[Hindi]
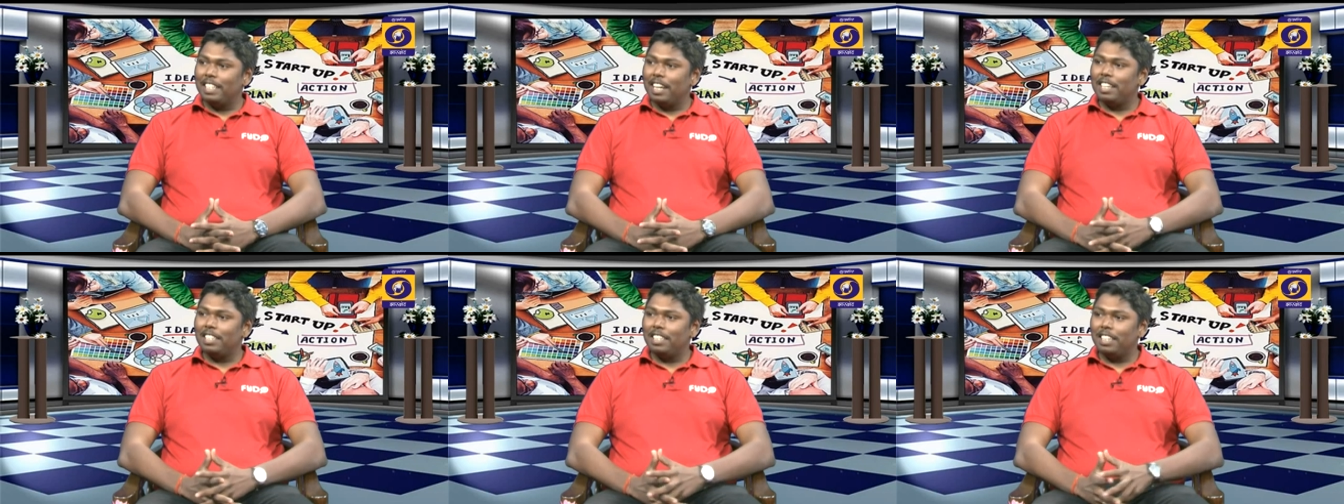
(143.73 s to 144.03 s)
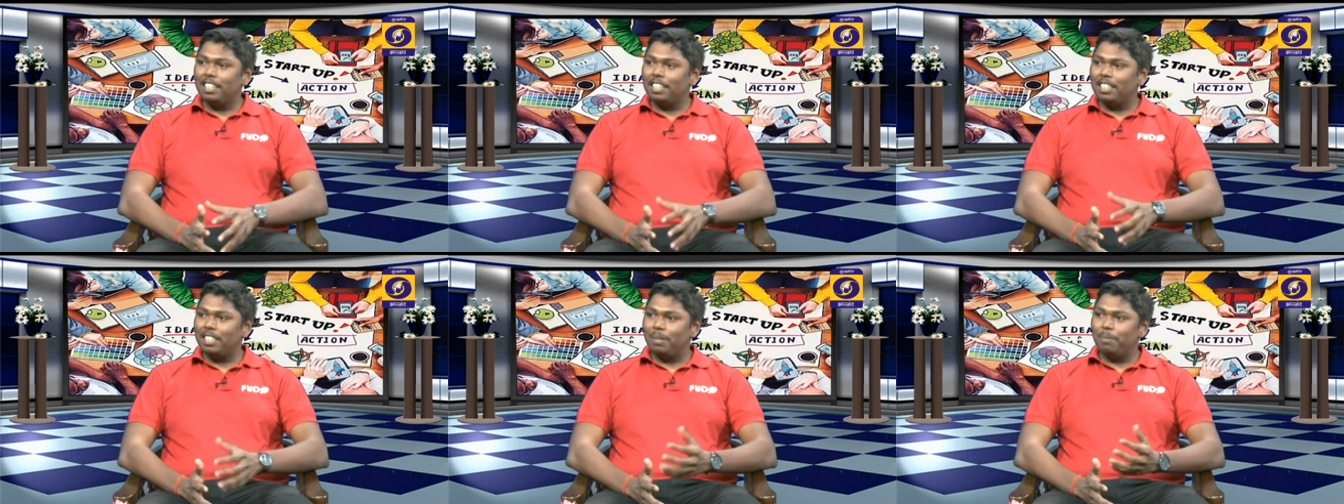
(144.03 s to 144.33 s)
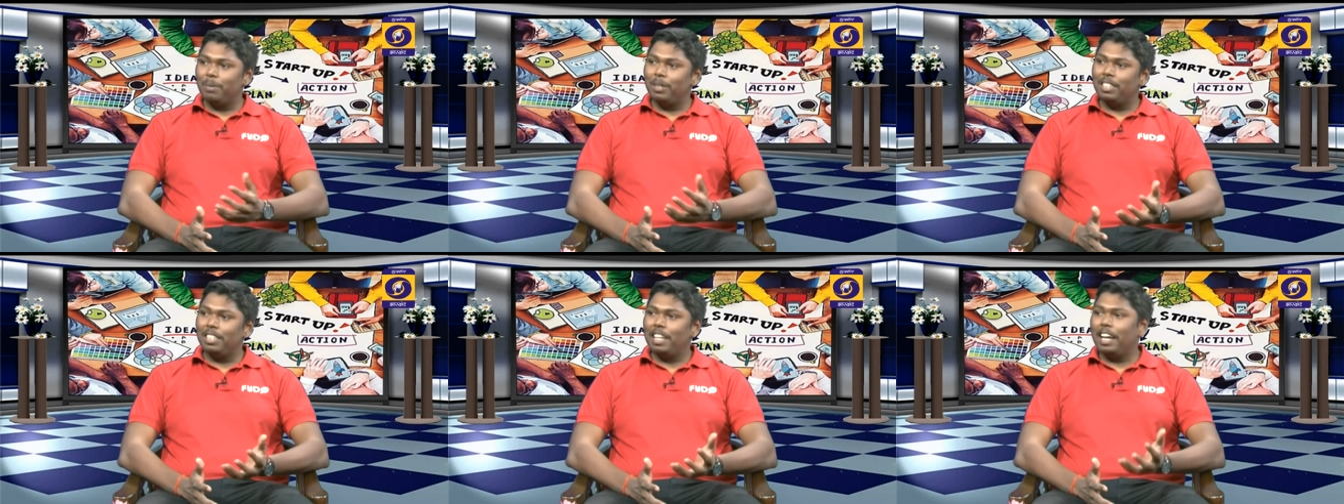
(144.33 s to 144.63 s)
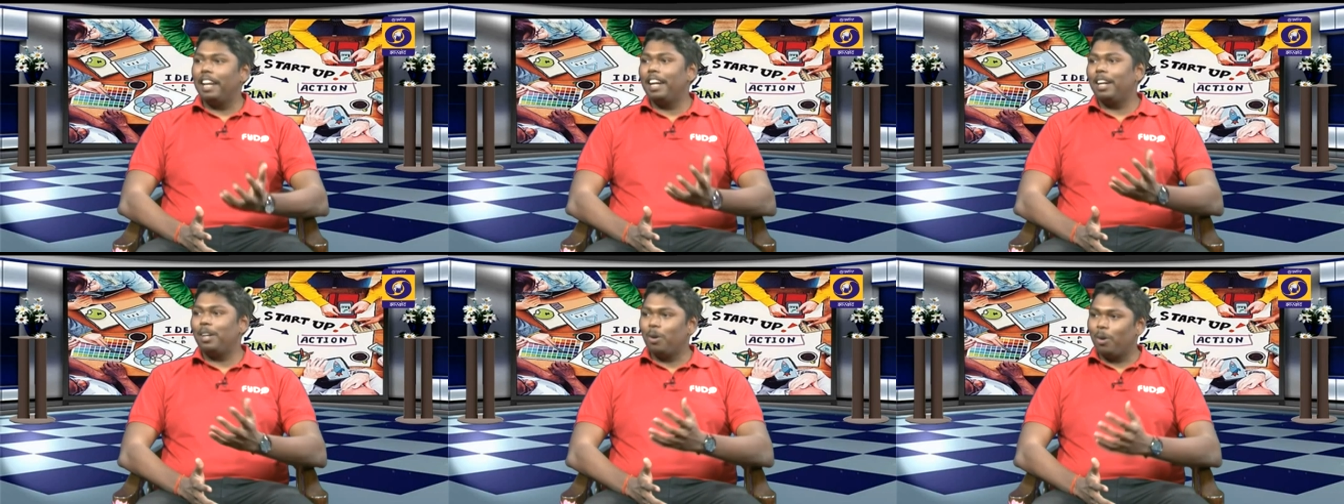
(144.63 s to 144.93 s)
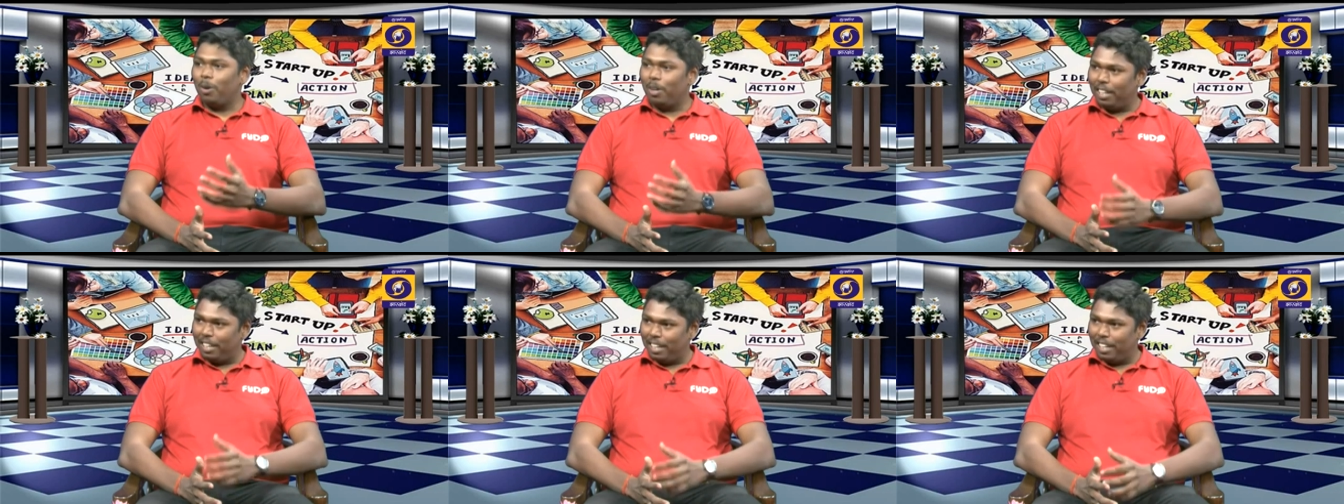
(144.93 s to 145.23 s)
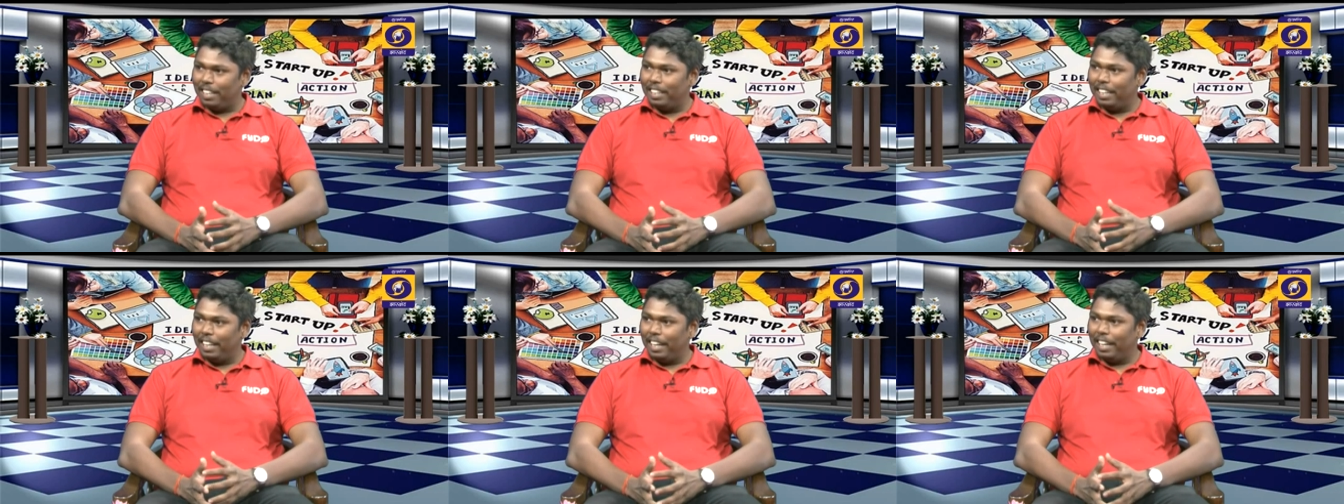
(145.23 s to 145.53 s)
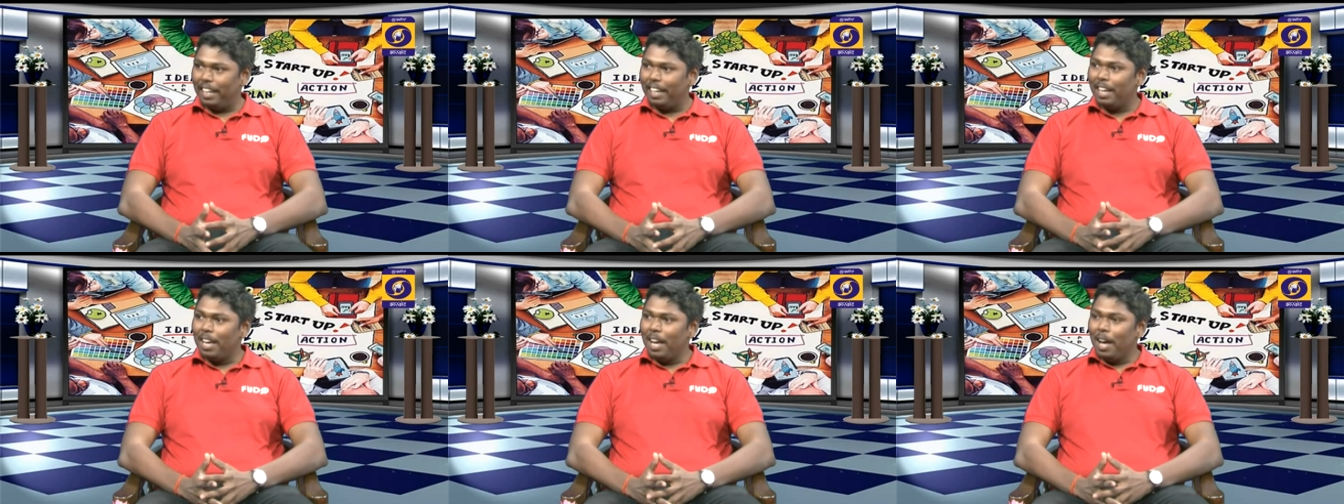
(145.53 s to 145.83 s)
जहाँ से कस्टमर्स डायरेक्ट ऑर्डर कर दे रहे
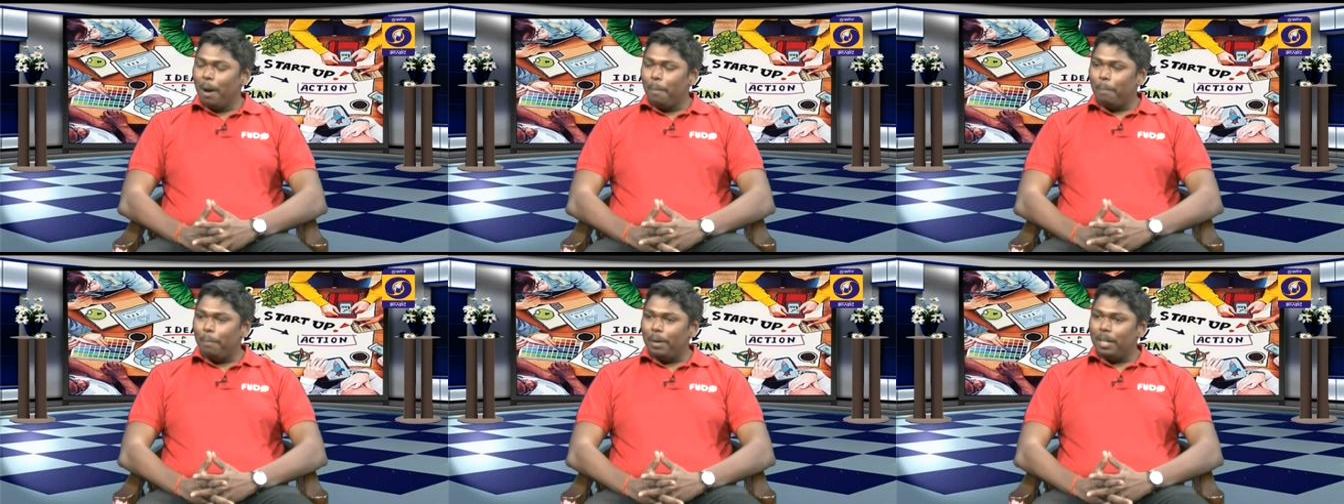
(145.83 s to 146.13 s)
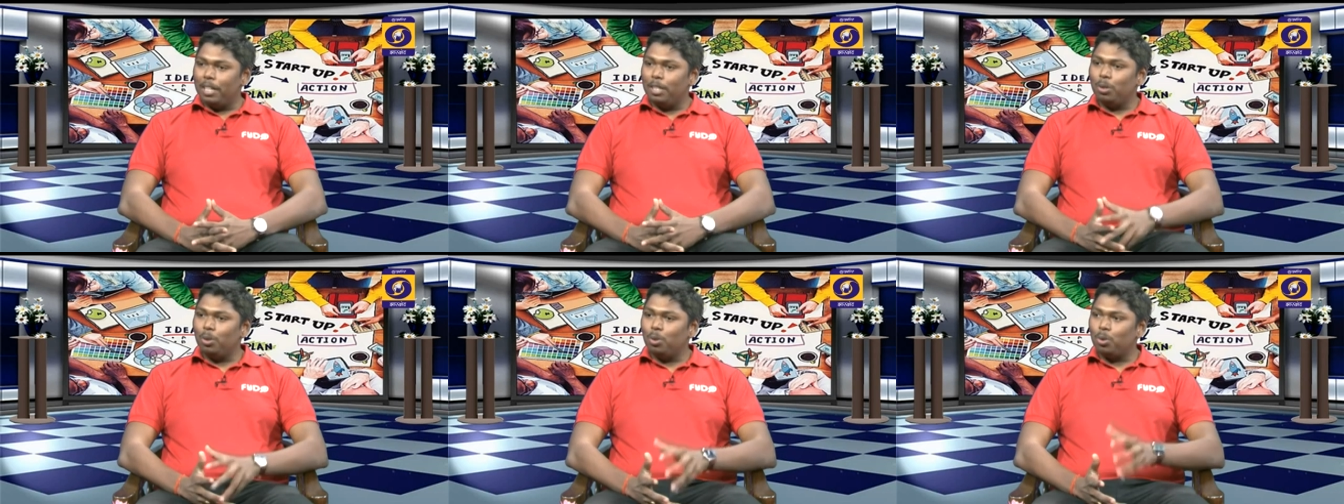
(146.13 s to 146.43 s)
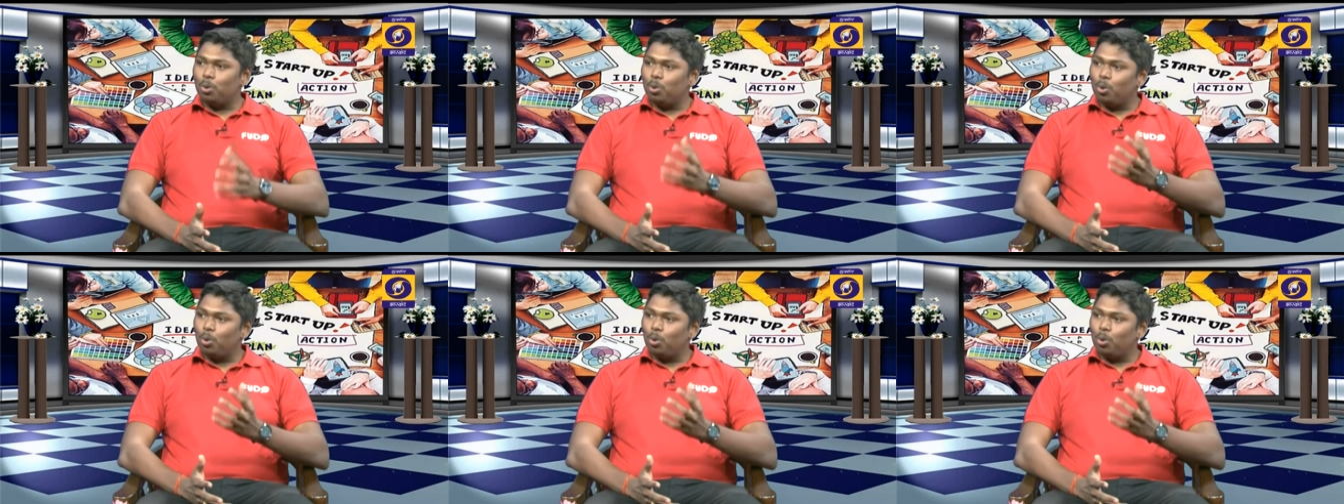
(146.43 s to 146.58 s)
हैं बट जो